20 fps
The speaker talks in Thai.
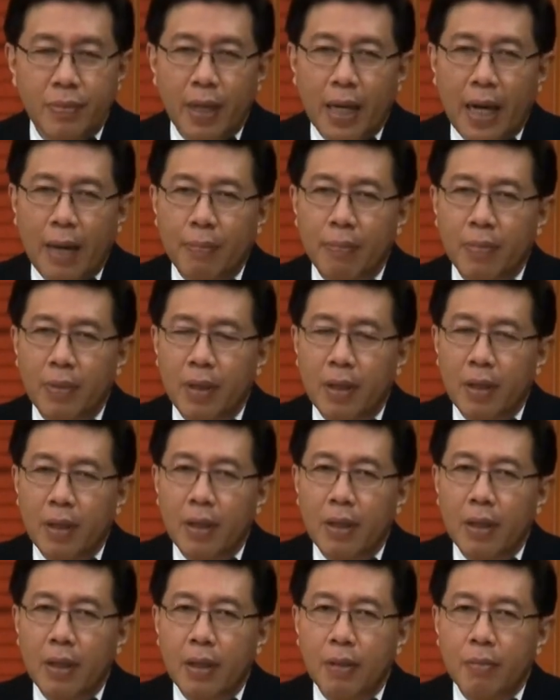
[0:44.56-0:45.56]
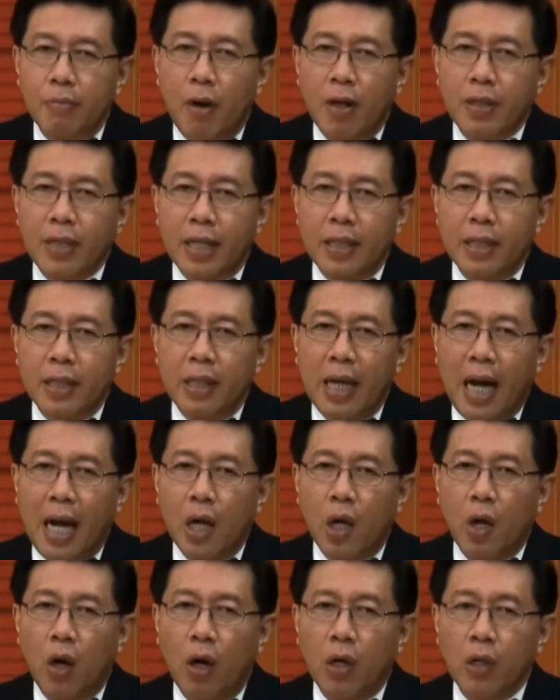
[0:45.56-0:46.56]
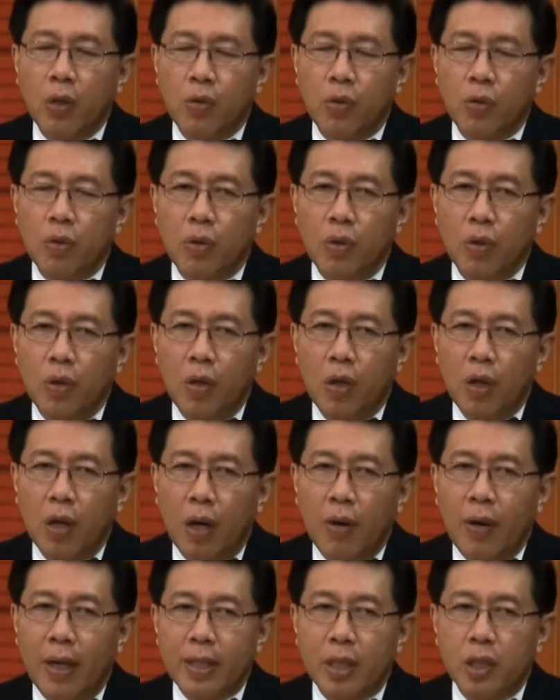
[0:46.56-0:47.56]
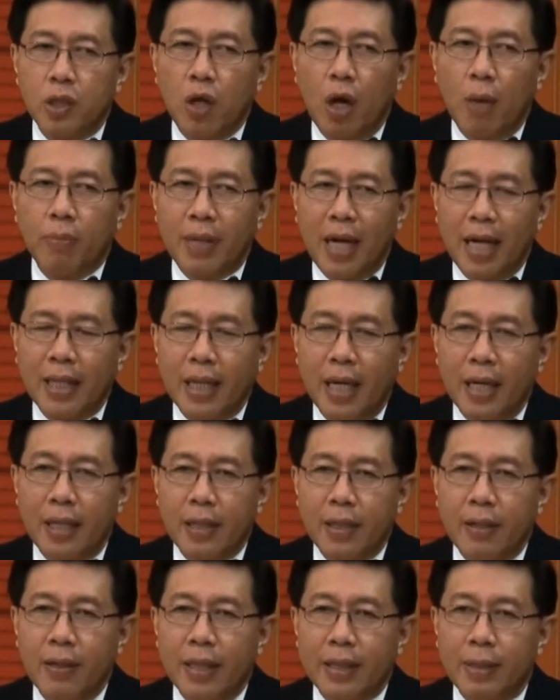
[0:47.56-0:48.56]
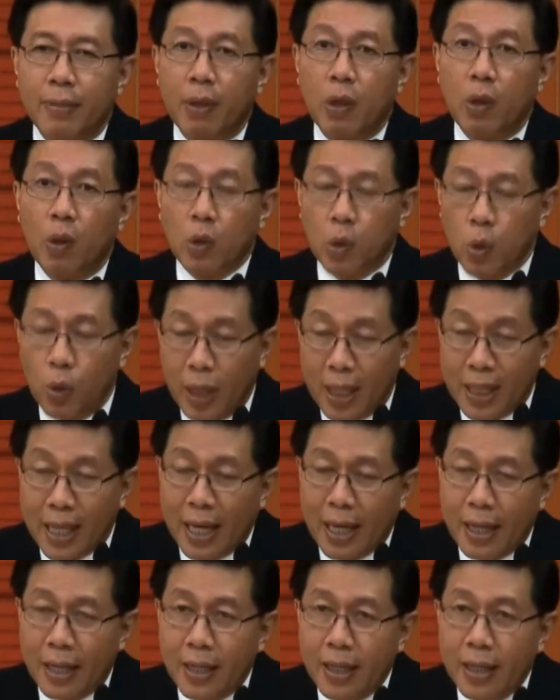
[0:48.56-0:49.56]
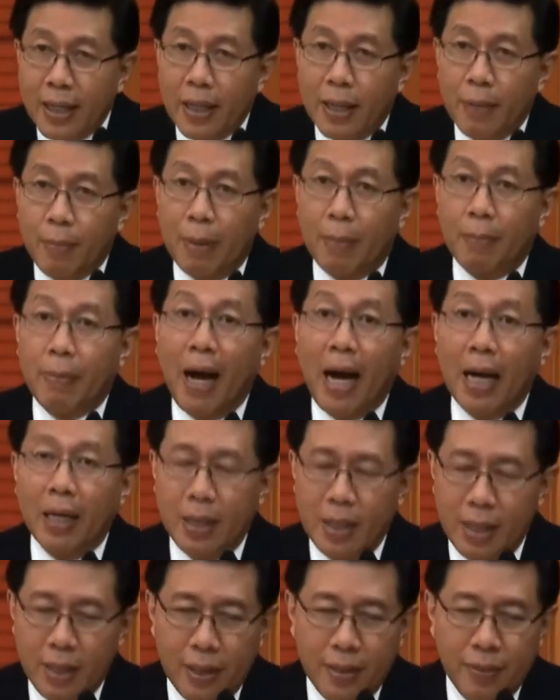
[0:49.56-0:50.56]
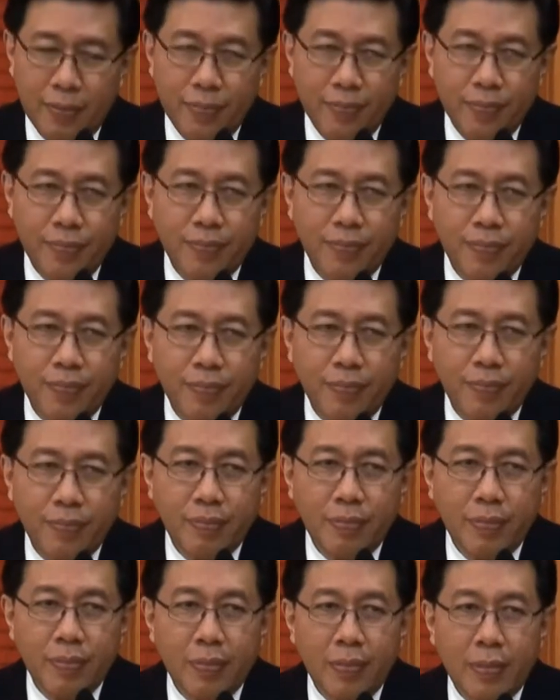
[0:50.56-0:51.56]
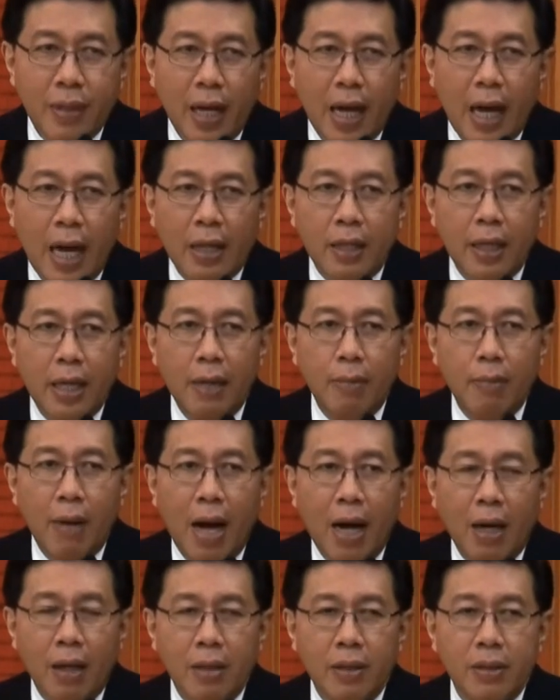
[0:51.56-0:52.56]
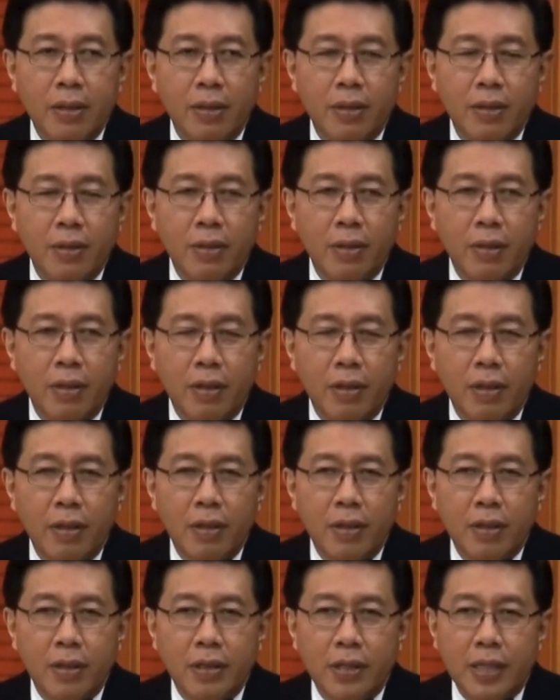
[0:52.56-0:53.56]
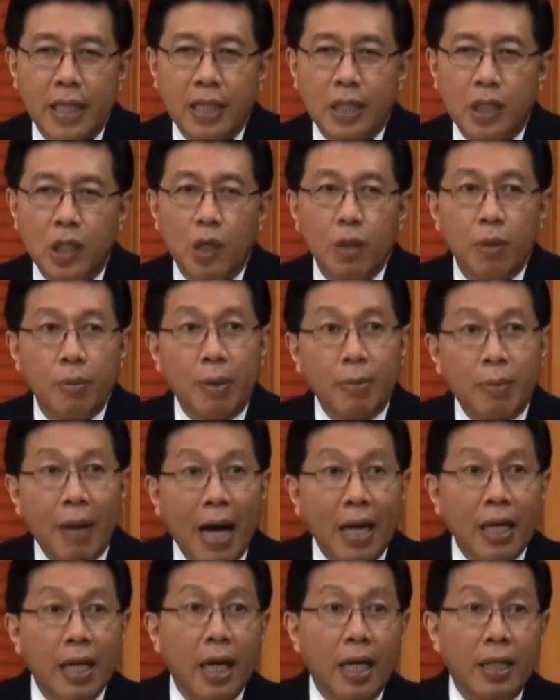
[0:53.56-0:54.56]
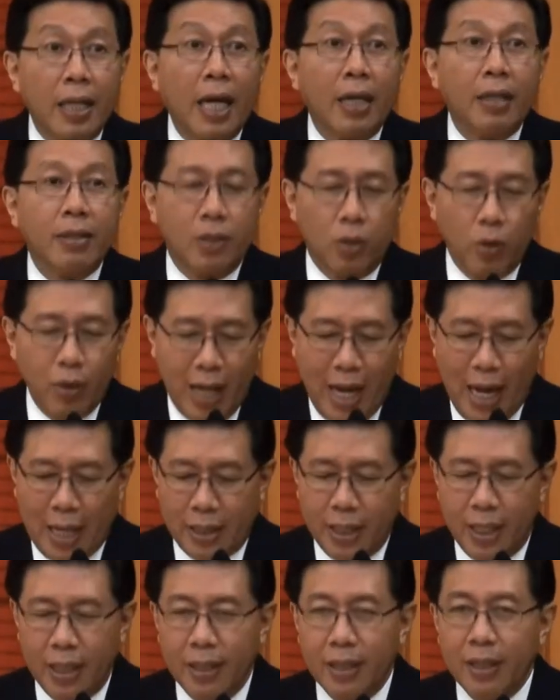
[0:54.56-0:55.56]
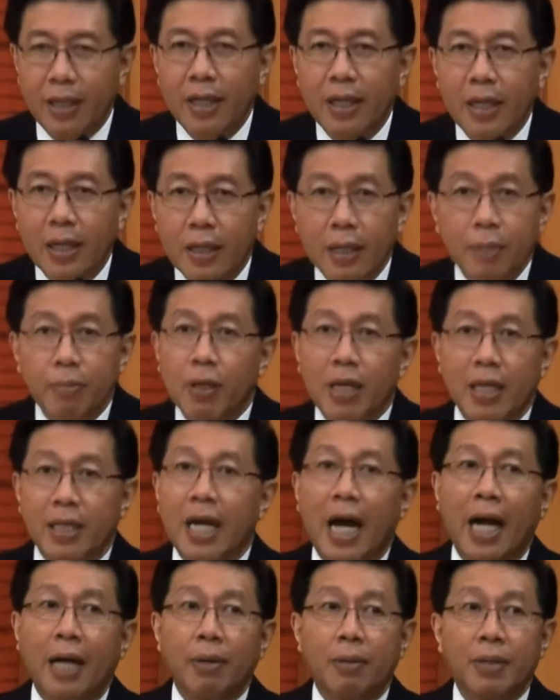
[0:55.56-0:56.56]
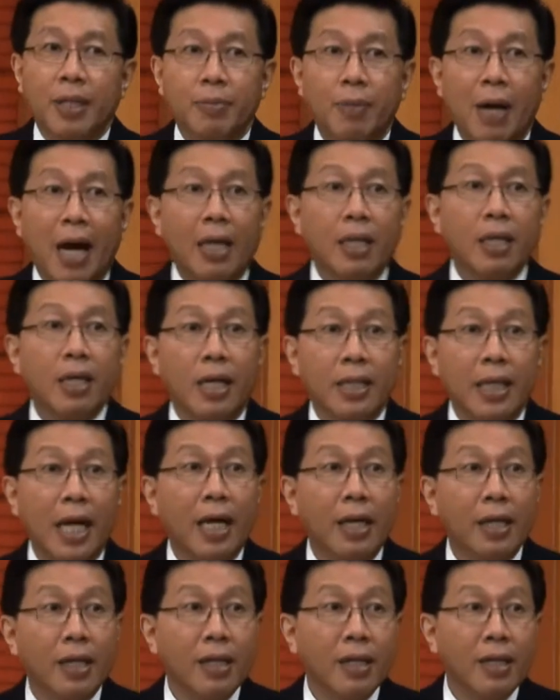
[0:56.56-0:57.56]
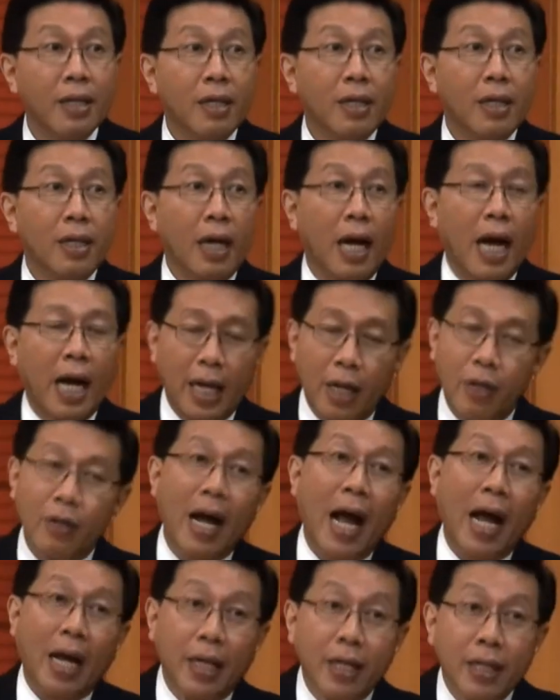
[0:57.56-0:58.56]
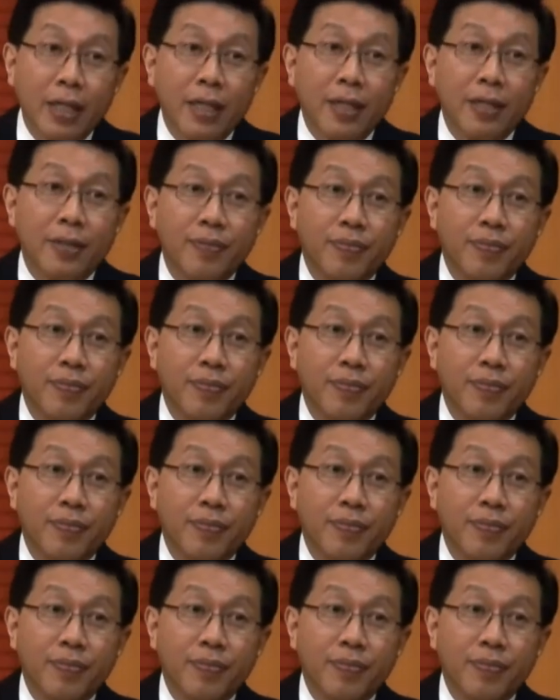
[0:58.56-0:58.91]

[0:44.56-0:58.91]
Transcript: นะครับบริษัทที่ขายของอยู่ก็อาจจะชอบใจท่านก็อาจจะมาลงทุนกับท่านเป็นพาร์ทเนอร์หากดีมากเซ็นทรัลเป็นพาร์ทเนอร์กับท่านตัวอย่างเช่นหรือบริษัทใหญ่มาเป็นพาร์ทเนอร์กับท่านอันนี้ก็ง่ายขึ้น